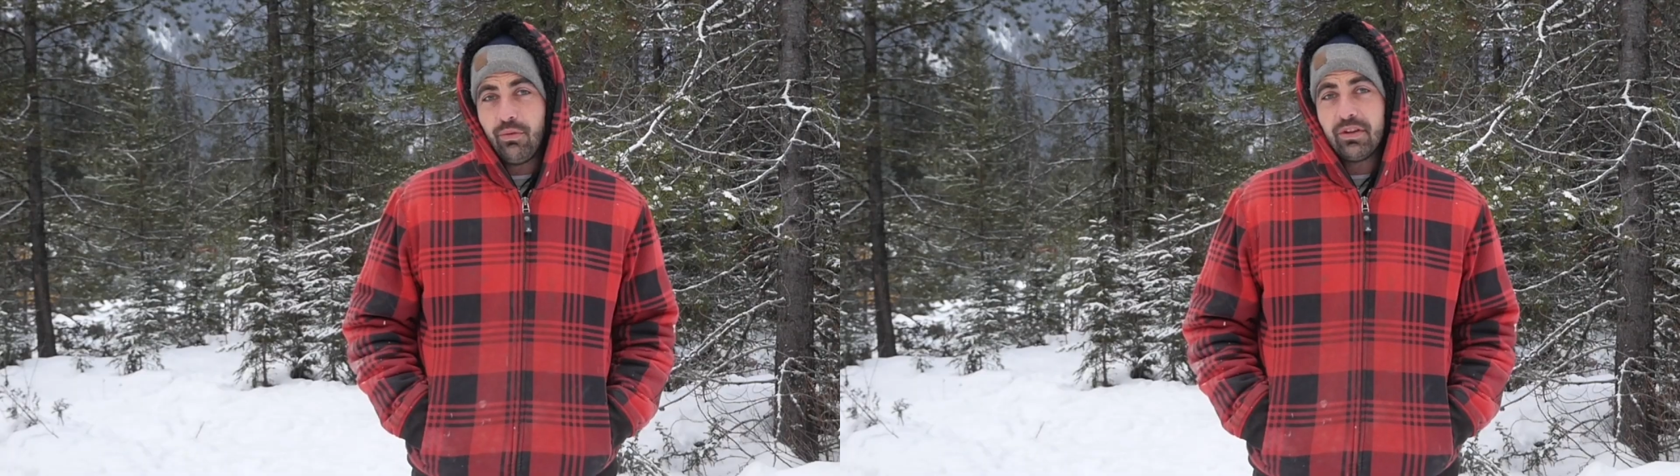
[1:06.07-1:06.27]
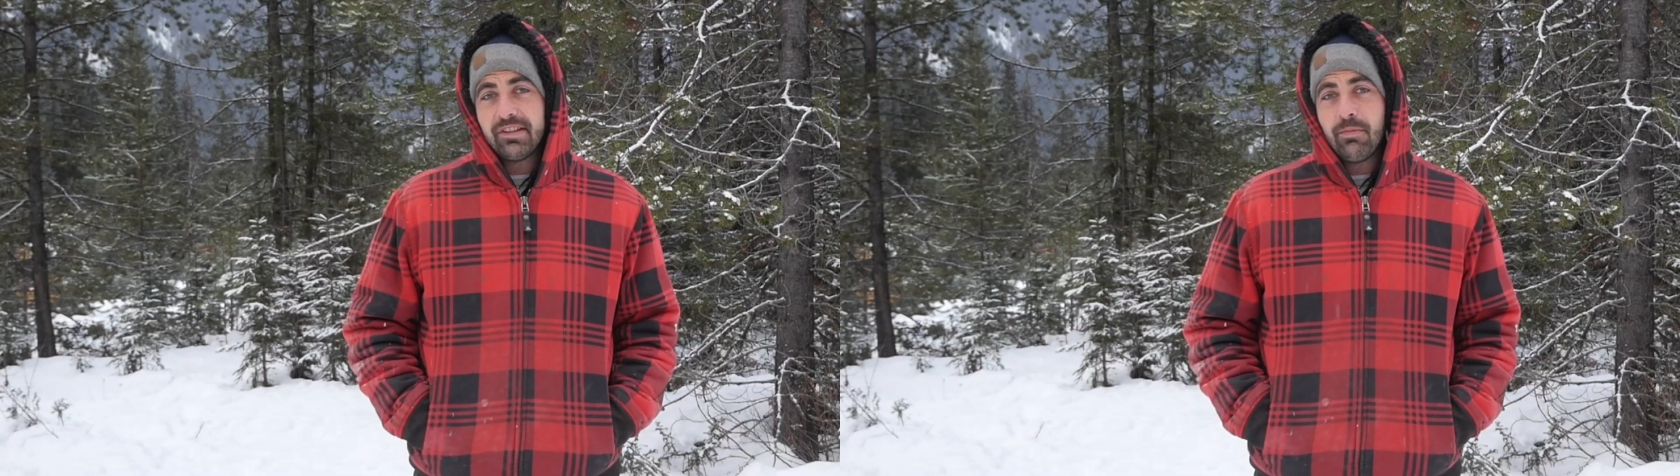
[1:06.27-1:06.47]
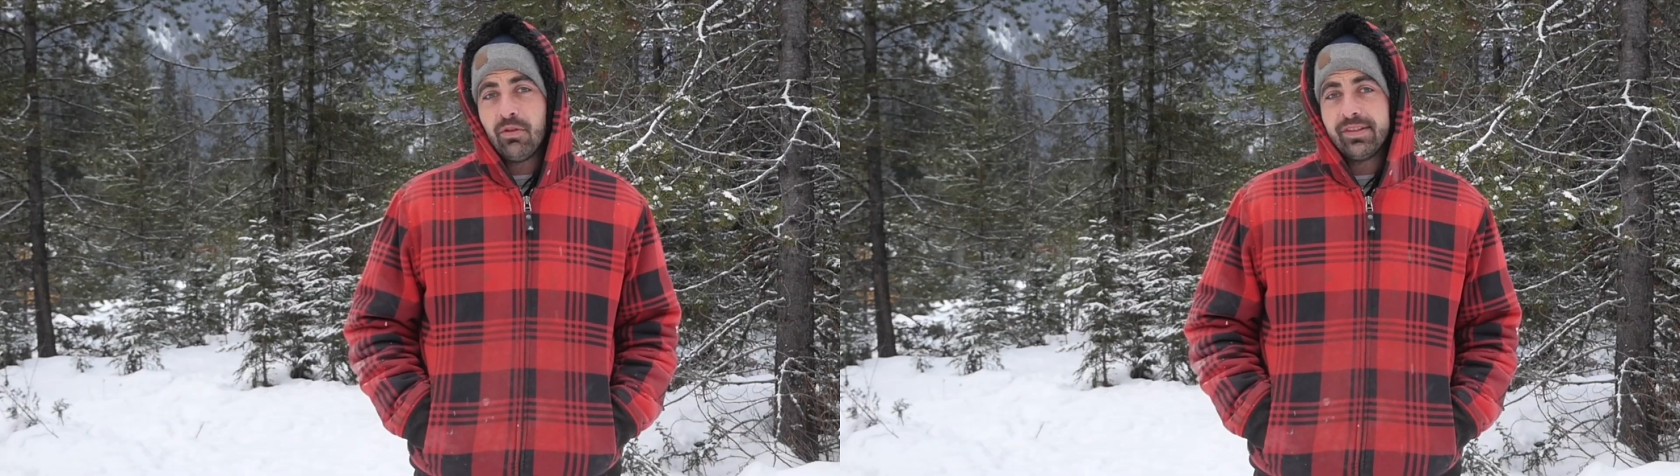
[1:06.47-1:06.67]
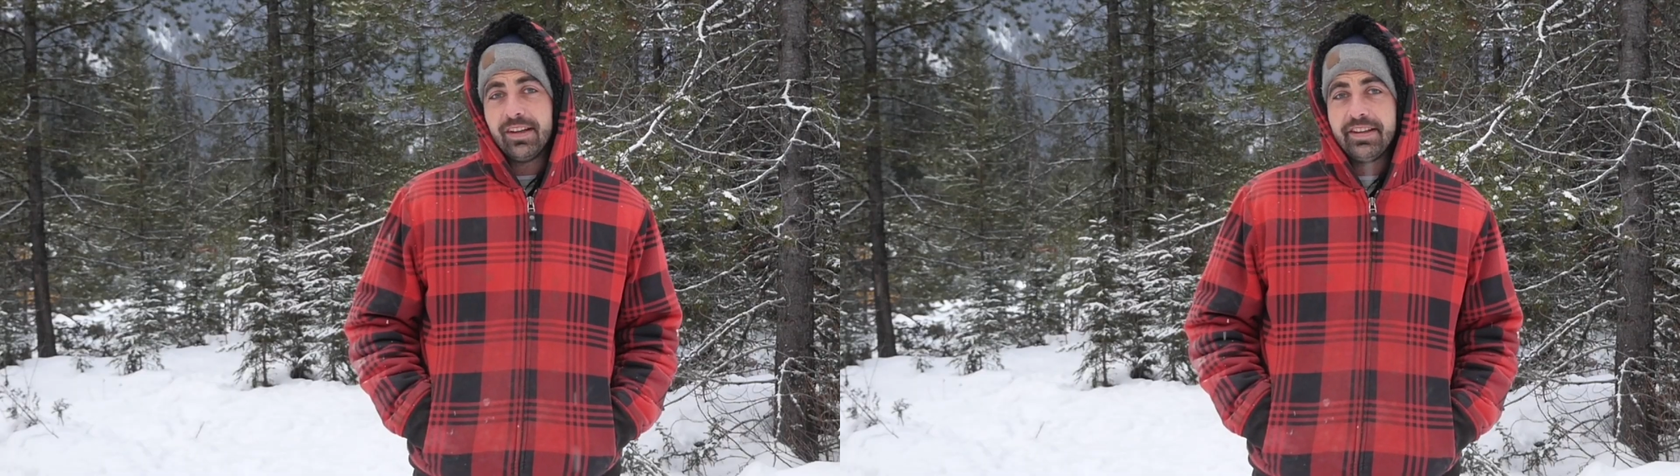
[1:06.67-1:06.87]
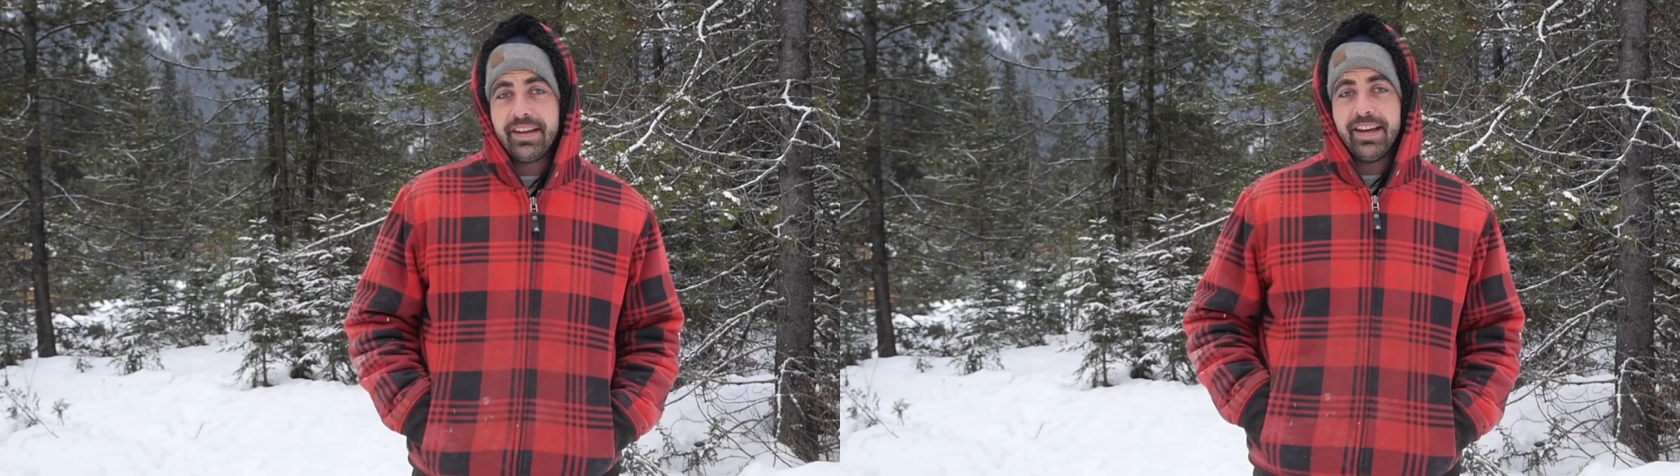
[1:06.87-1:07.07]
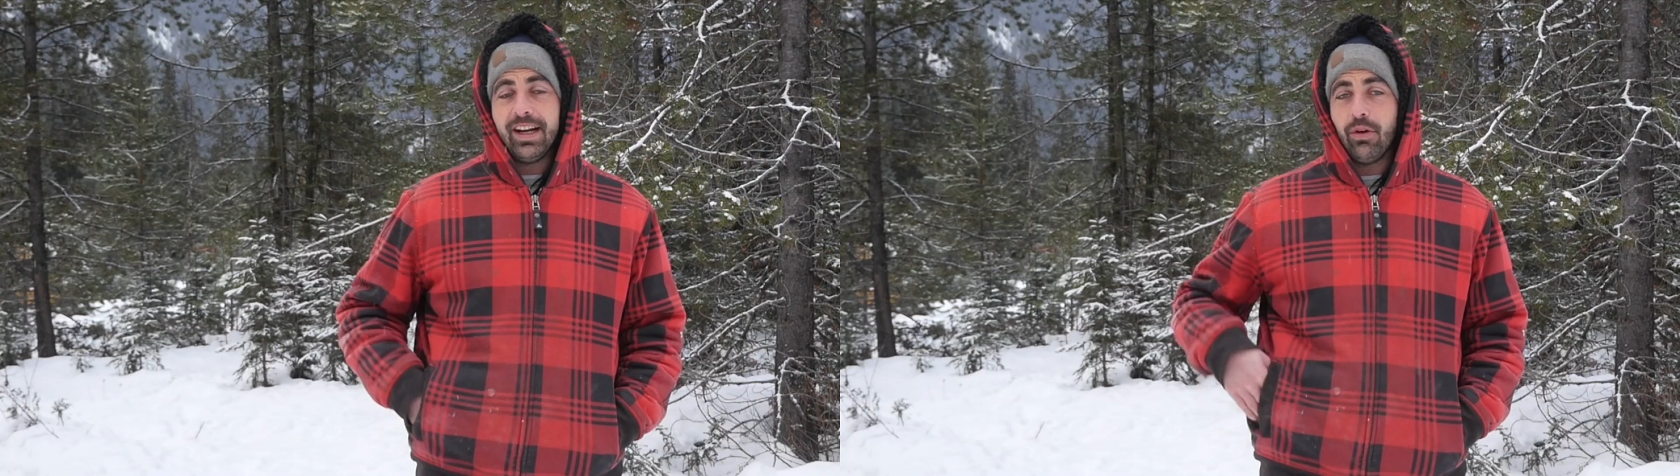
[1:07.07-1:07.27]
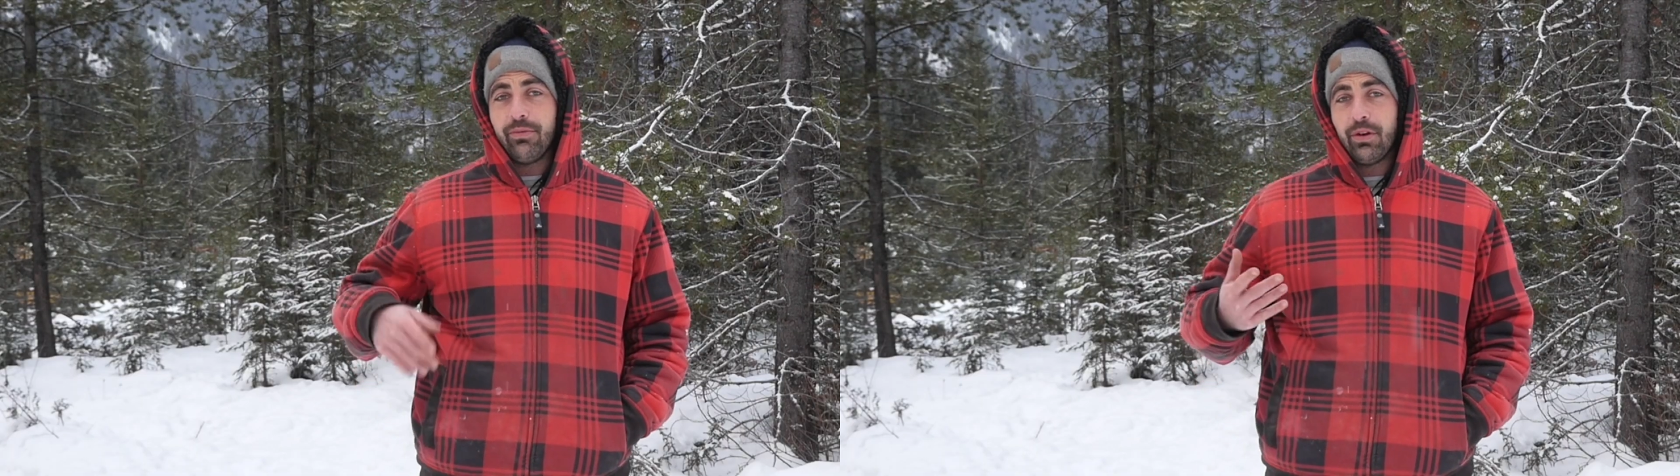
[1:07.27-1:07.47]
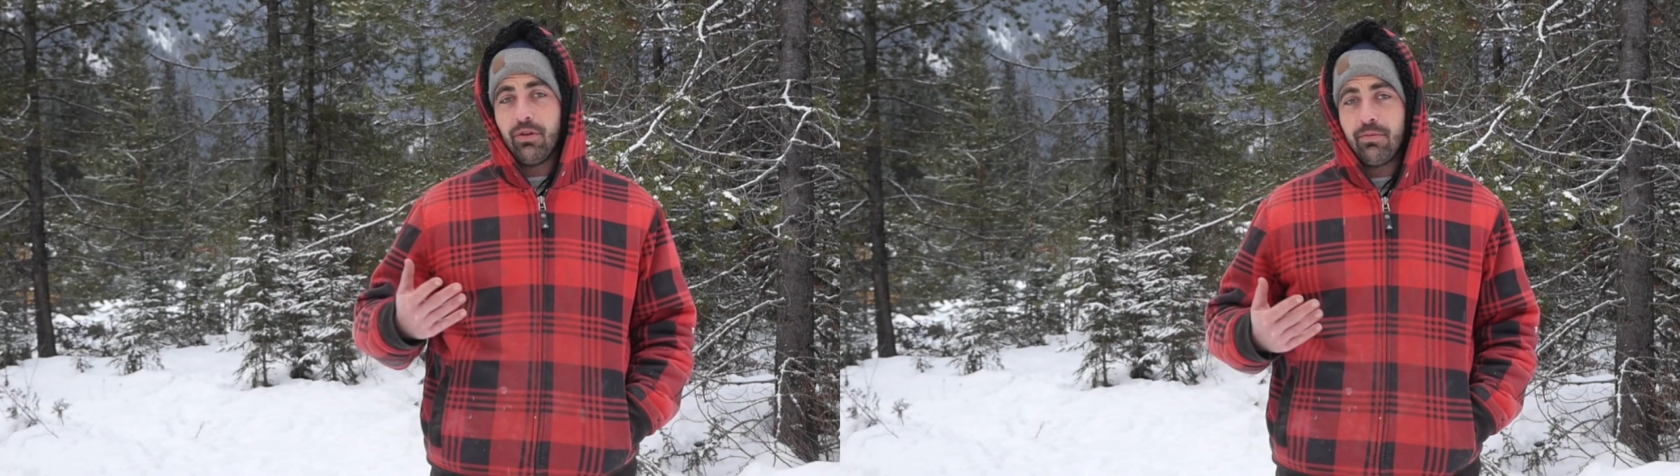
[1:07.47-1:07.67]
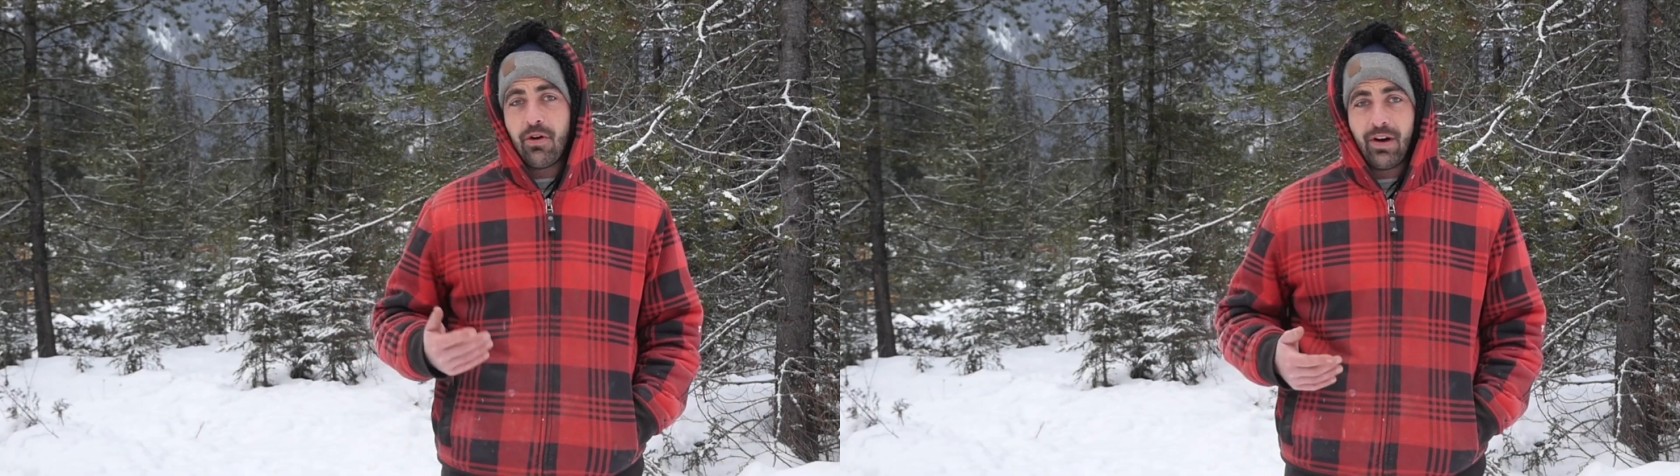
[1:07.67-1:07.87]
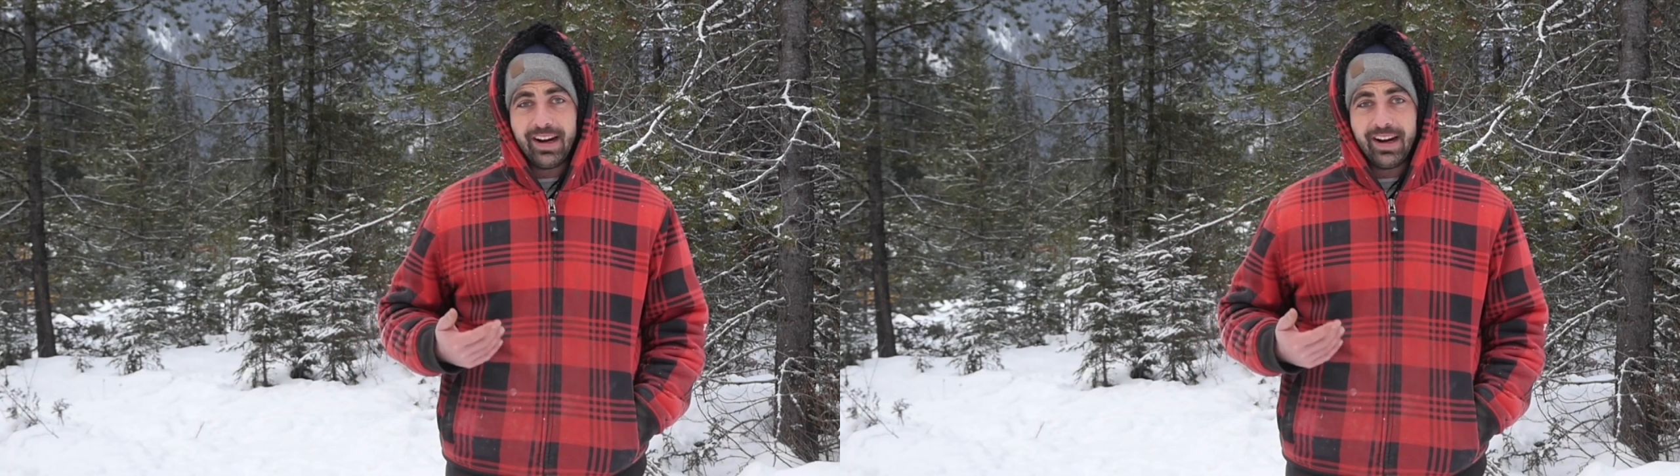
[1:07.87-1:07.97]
forcément, c'est lié à l'environnement,